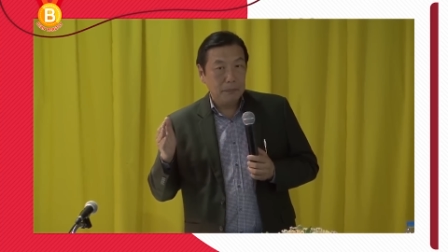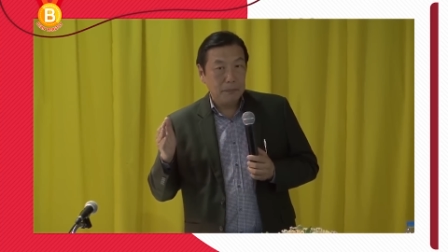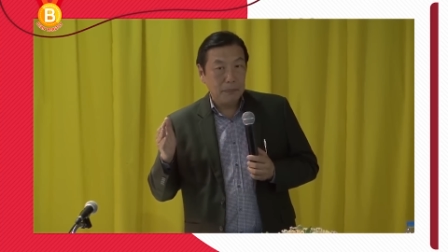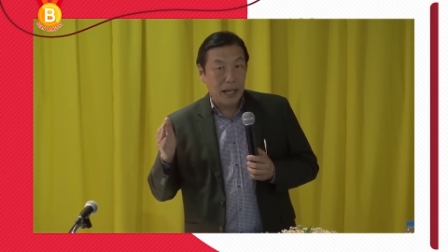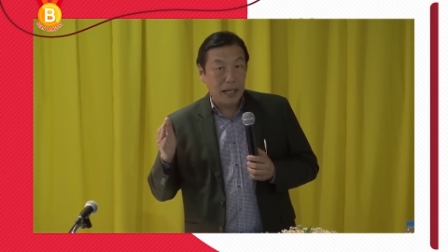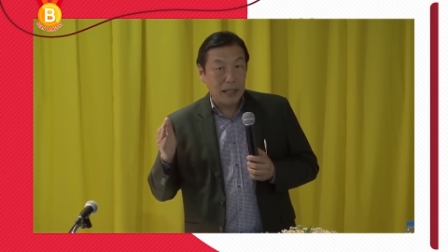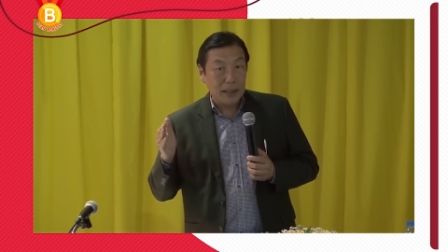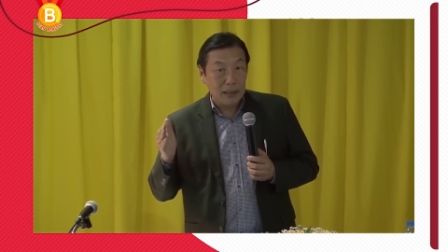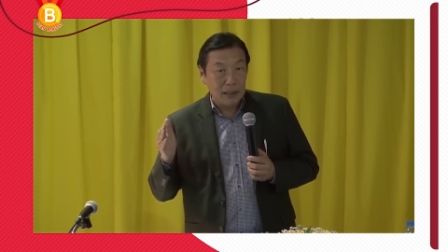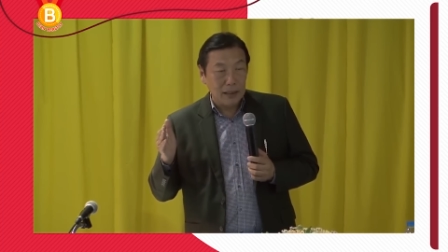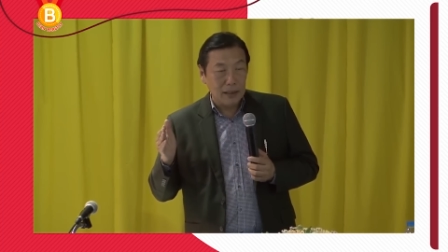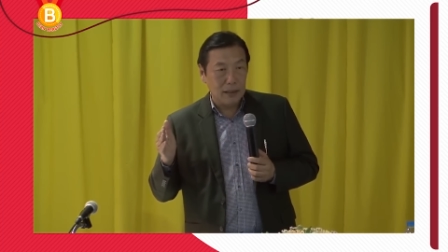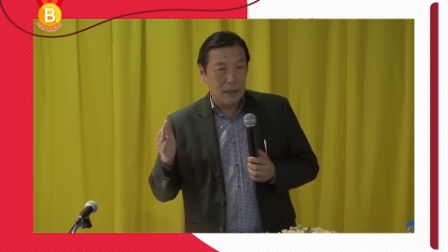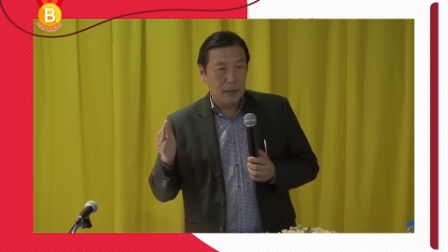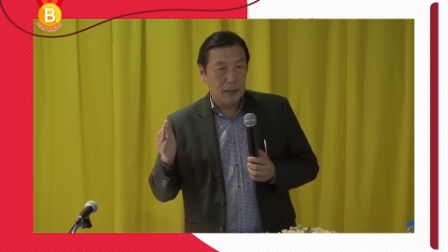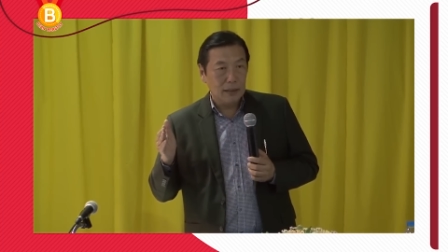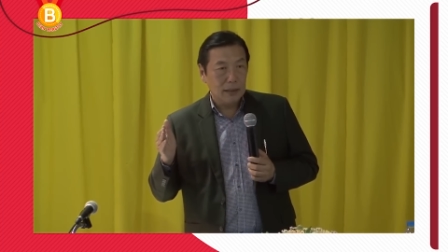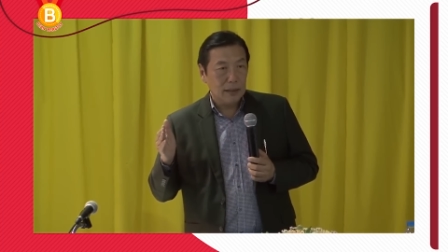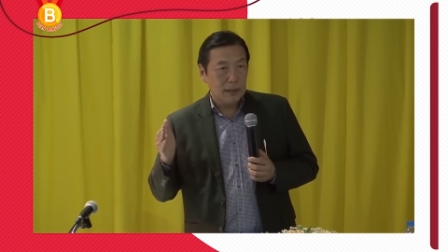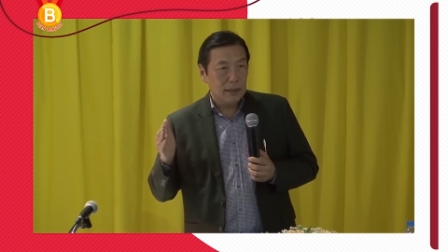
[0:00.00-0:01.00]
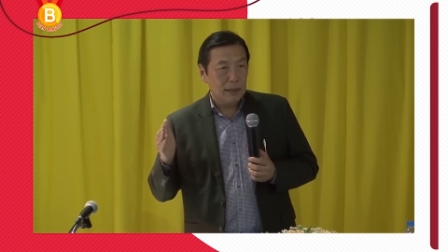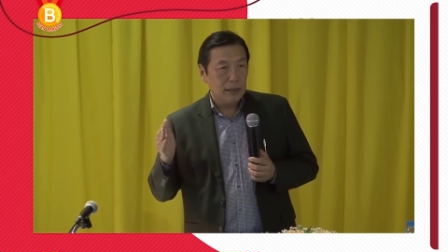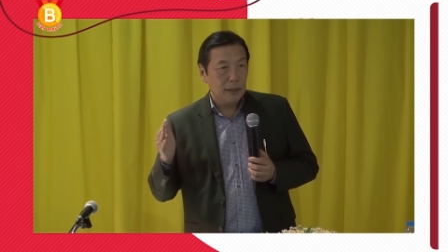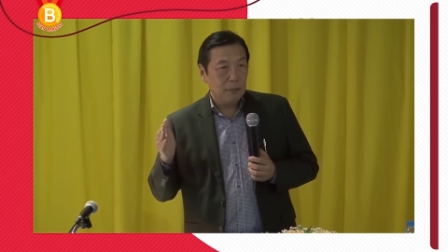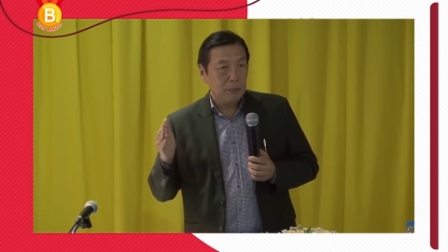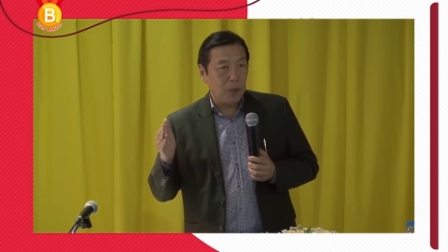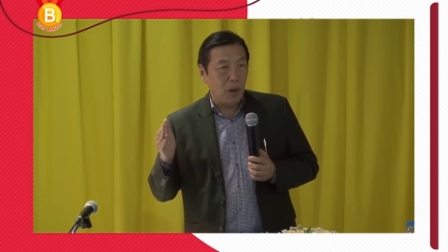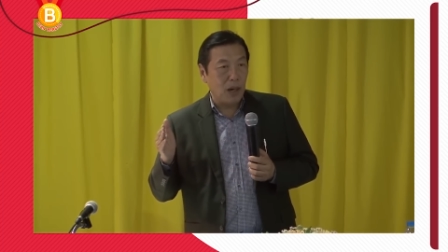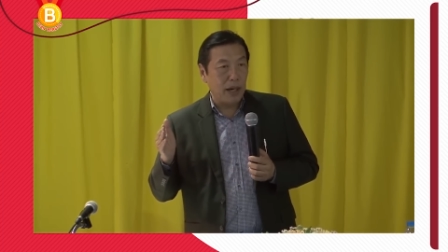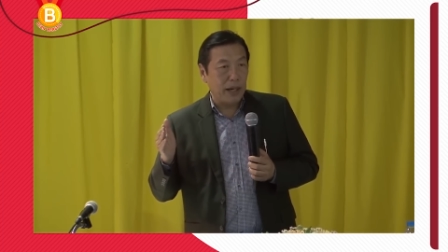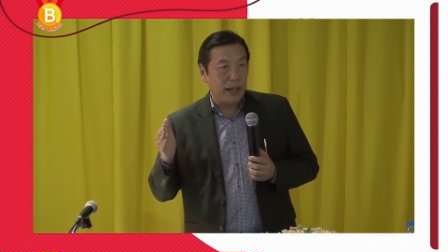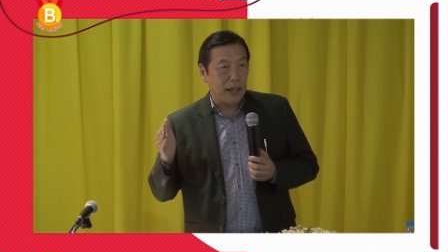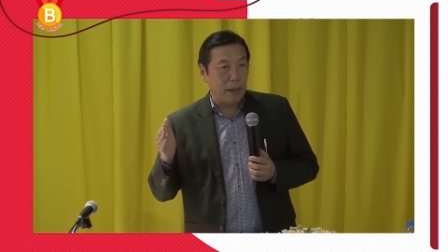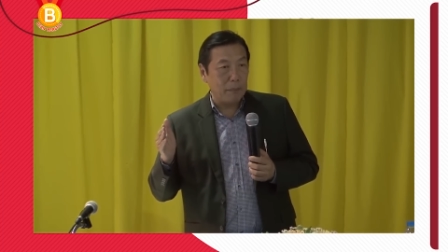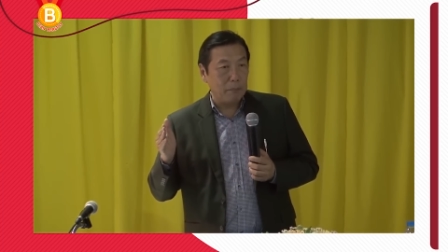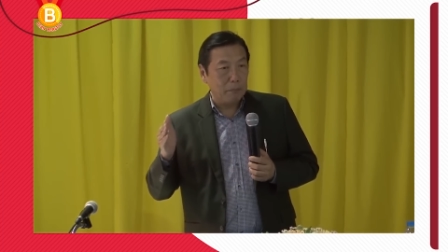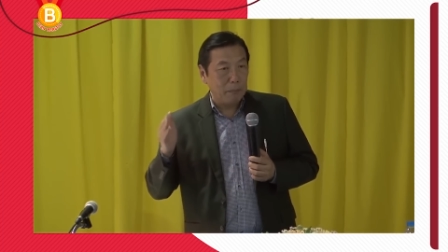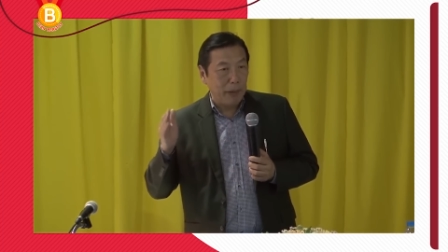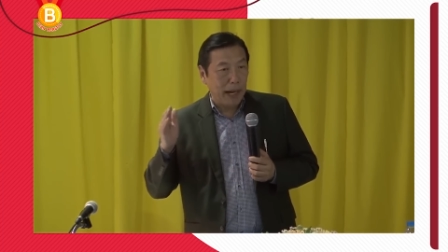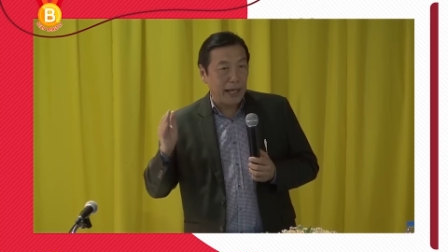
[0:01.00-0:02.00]
มากขึ้น เพราะอะไรครับ
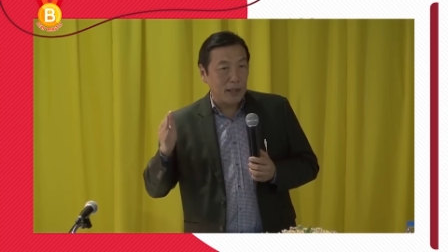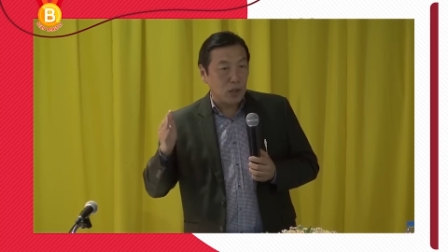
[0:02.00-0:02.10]
แม่